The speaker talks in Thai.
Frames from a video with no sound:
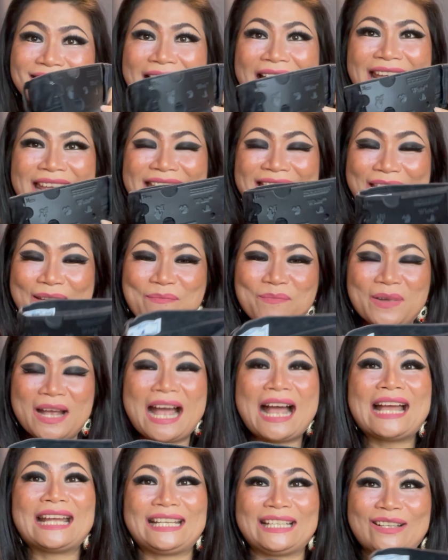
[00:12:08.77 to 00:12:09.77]
ใส่เข็ม
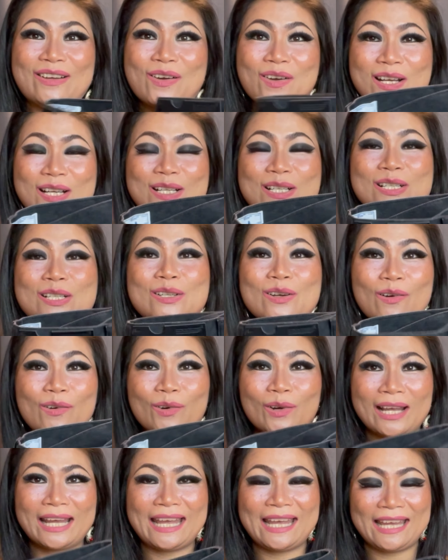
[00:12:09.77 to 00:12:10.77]
ขัดก็คือโอ
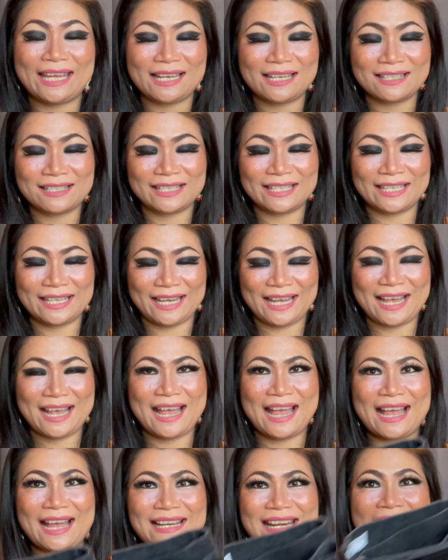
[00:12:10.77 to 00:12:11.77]
เคเลยนะ
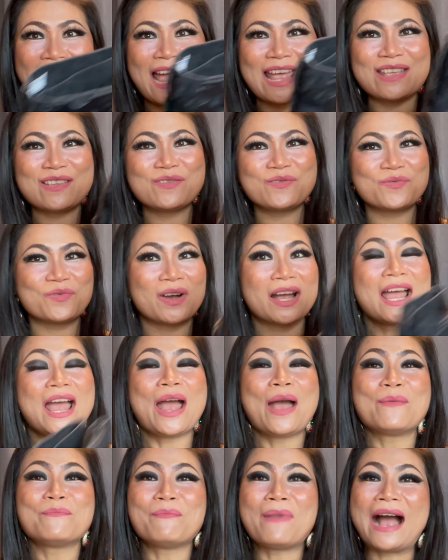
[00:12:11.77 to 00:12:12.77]
คะได้อยู่
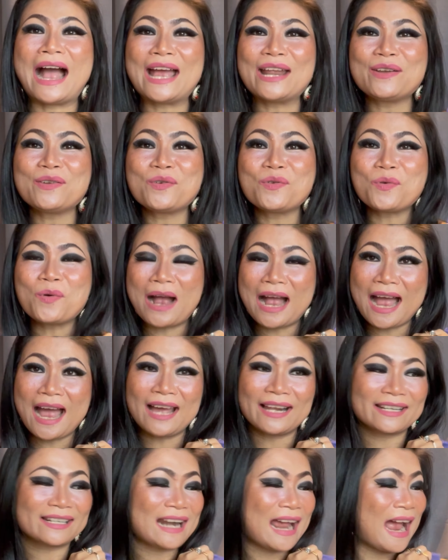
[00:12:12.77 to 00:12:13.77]
มาดูว่า
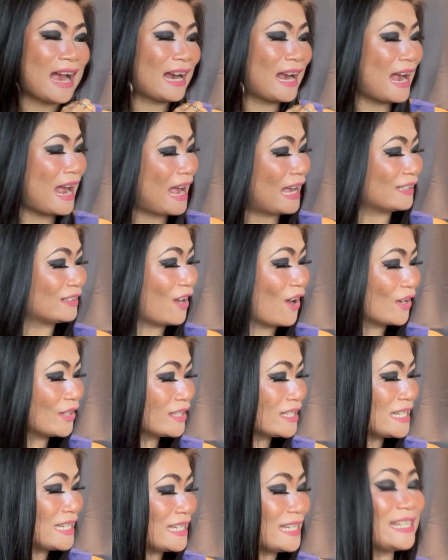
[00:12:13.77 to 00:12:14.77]
ราคาตอน
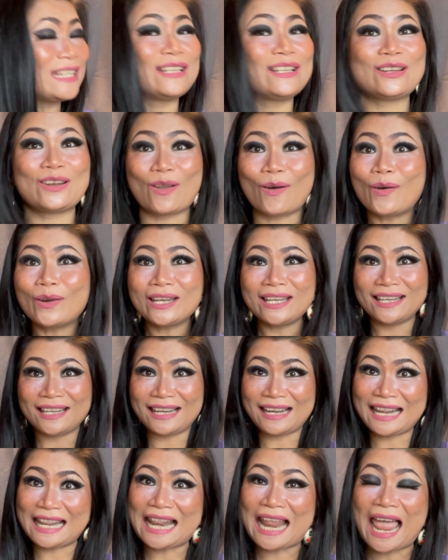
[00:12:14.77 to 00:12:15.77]
ที่ลด
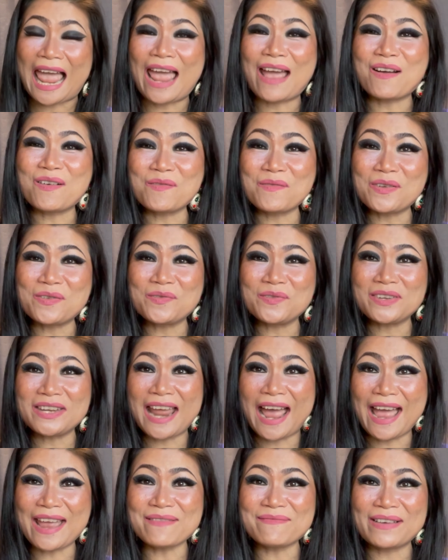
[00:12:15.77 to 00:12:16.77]
แล้วมนุษย์
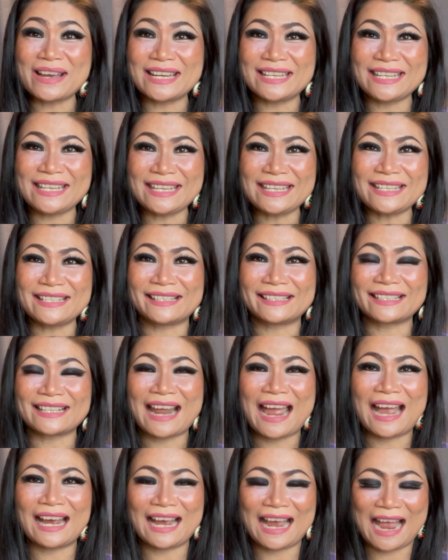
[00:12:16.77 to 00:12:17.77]
ได้มาที่
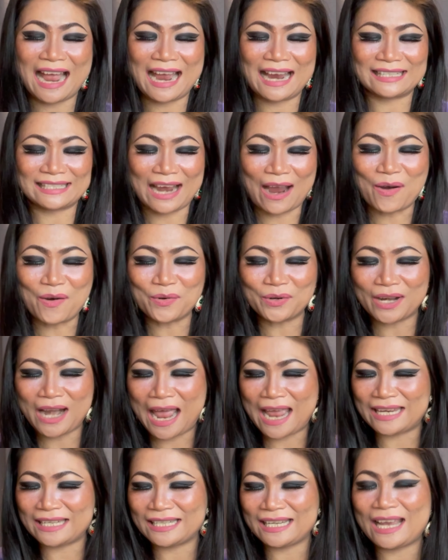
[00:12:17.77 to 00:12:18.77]
ราคาเท่าไห
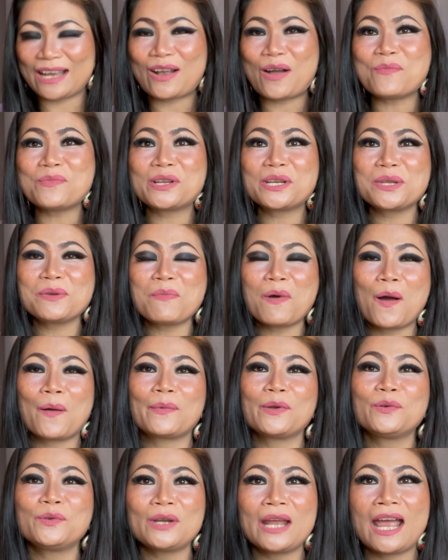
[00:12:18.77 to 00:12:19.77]
ร่เนี่ยก็เหมือนที่บอก
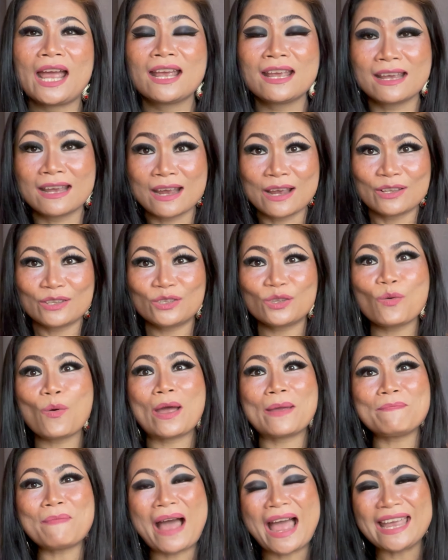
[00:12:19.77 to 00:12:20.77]
มนุษย์น่ะส
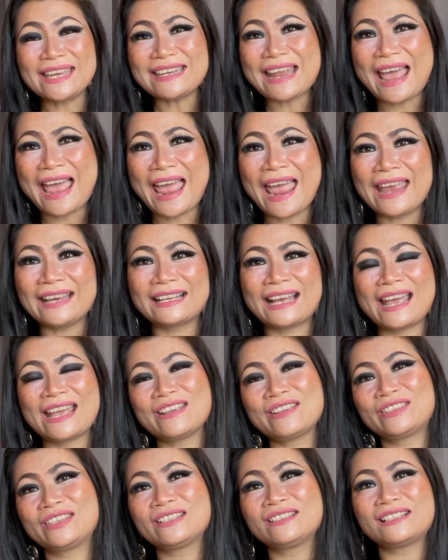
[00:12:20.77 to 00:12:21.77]
วยป้ายแดง
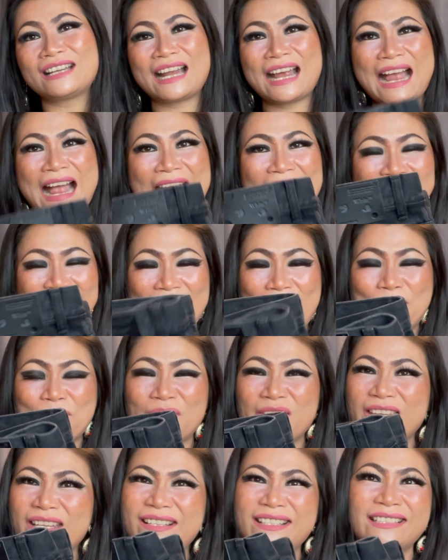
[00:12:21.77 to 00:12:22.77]
ให้ซื้อราคาเต็ม
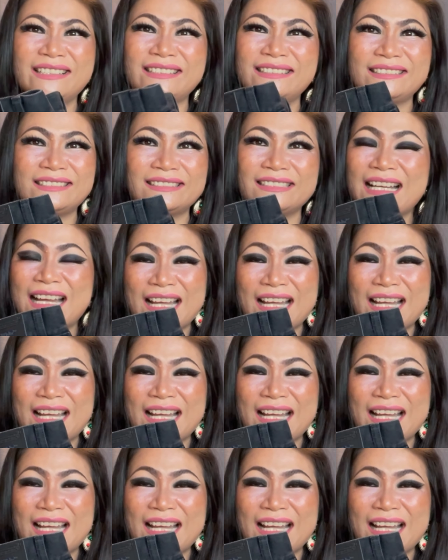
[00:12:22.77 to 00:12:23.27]
นี่คือ